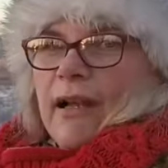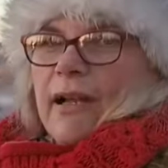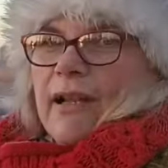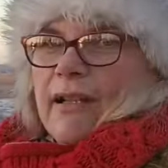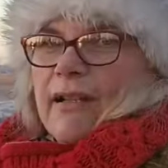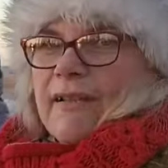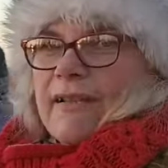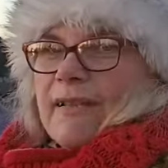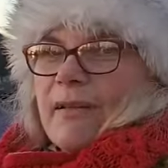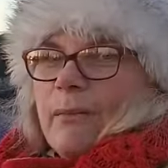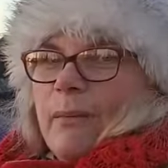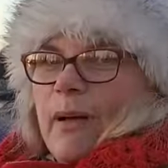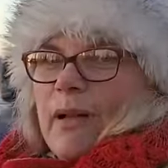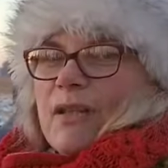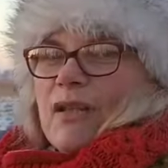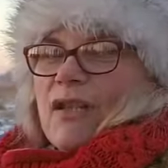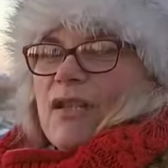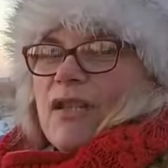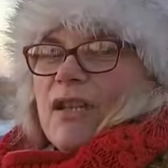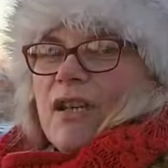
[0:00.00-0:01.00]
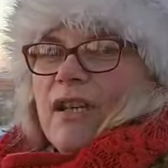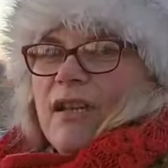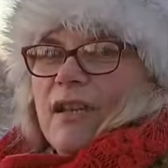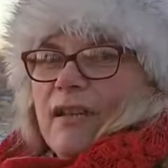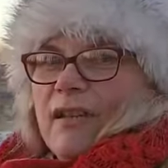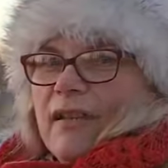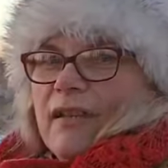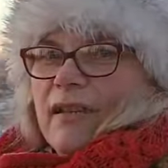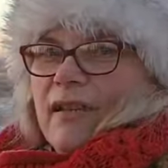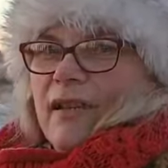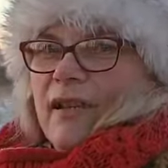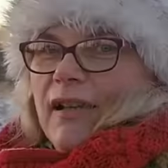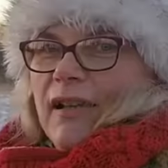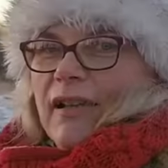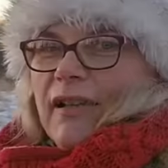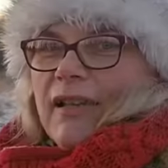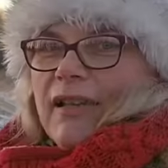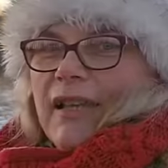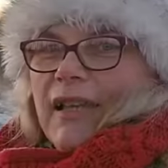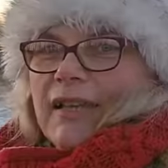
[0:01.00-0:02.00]
ale zobaczcie,
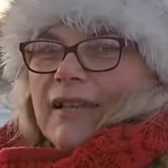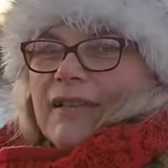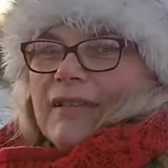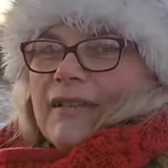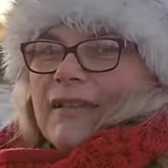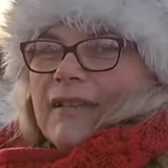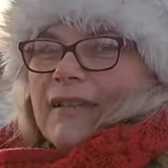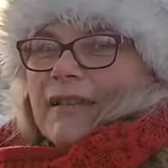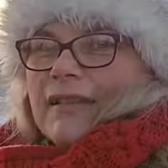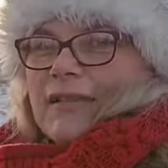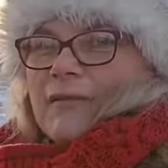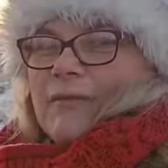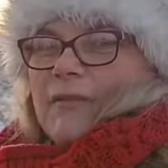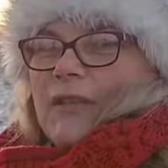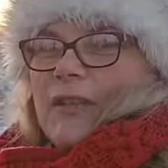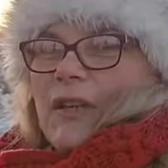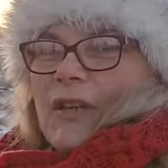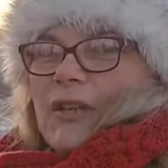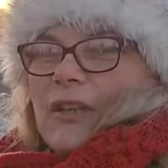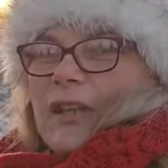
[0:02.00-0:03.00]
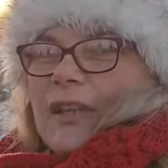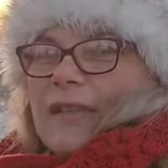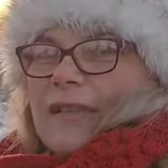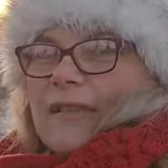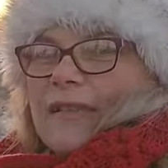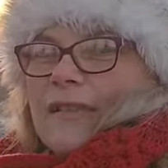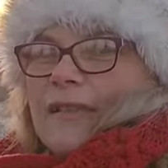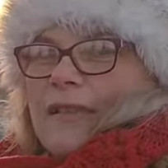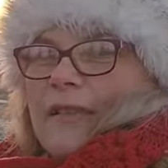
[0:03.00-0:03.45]
jaki teraz widok jest.